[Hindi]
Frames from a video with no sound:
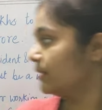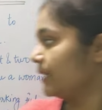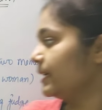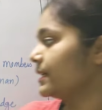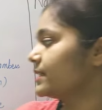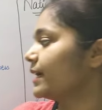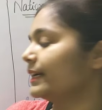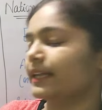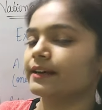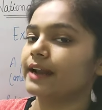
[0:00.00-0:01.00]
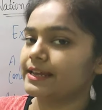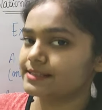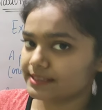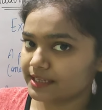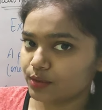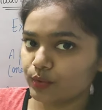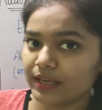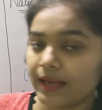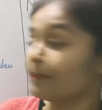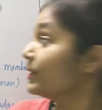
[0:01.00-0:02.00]
तरीके से कैटेगराइज की हुई
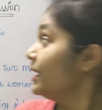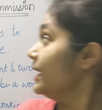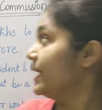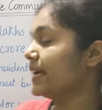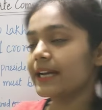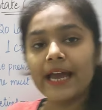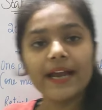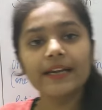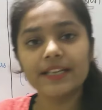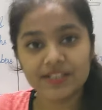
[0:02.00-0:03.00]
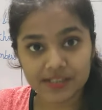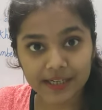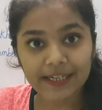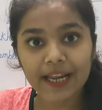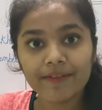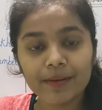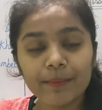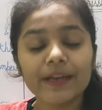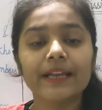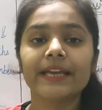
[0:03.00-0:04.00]
है एक है डिस्ट्रिक्ट लेवल
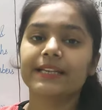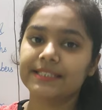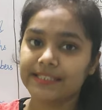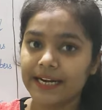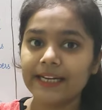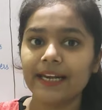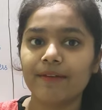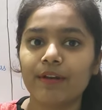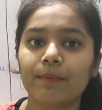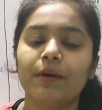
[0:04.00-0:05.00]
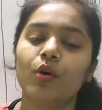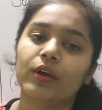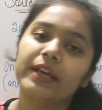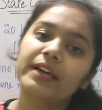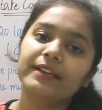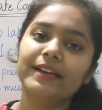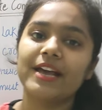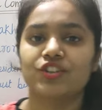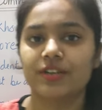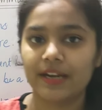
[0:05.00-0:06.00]
पर एक स्टेट लेवल पर और एक
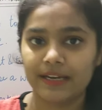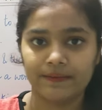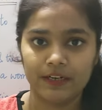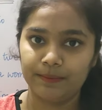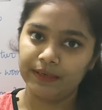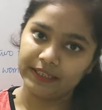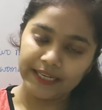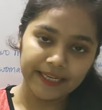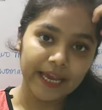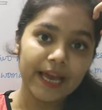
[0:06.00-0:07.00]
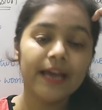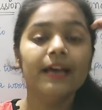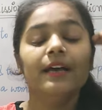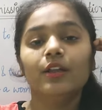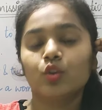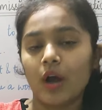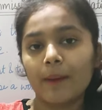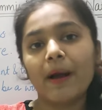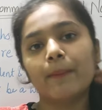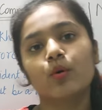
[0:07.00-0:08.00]
नेशनल लेवल पर ठीक है तो
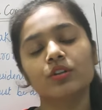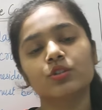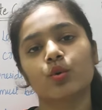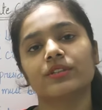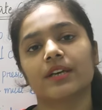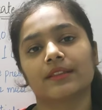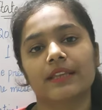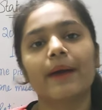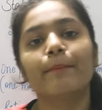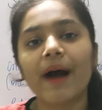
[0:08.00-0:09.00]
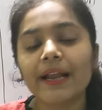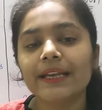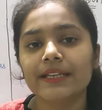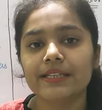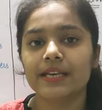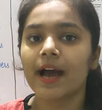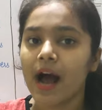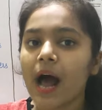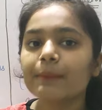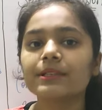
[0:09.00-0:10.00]
अब आप खुद सोच सकते हैं मान लीजिए
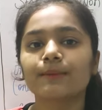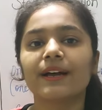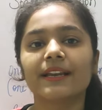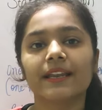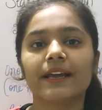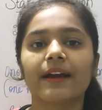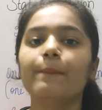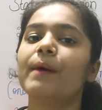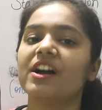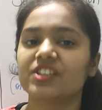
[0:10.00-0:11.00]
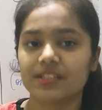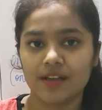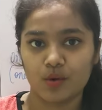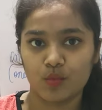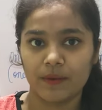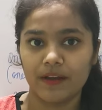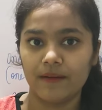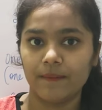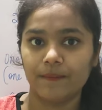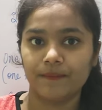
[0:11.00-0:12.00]
आप सामान लेने गए पाँच हज़ार रुपये
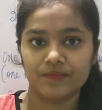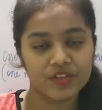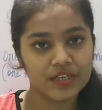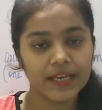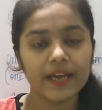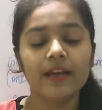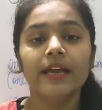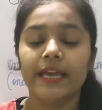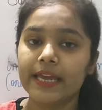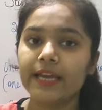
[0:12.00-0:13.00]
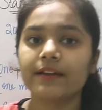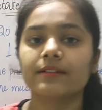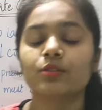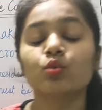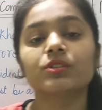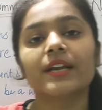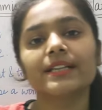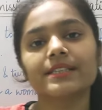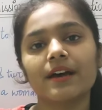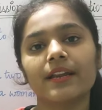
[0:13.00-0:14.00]
का ठीक है एक दूसरा
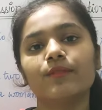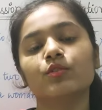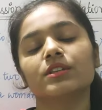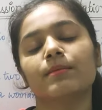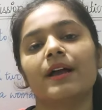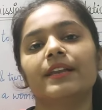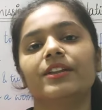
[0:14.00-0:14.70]
इंसान है वो सामान